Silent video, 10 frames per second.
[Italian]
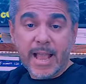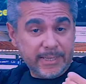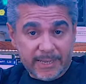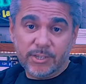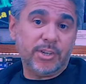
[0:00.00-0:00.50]
E
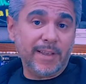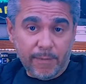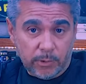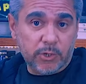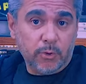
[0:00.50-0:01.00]
se ce
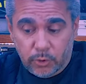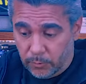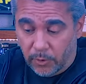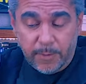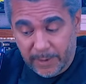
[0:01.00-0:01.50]
l'avevo secondo
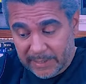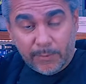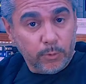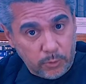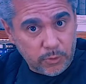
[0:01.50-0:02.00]
voi perdevo
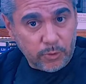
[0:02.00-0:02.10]
tutto questo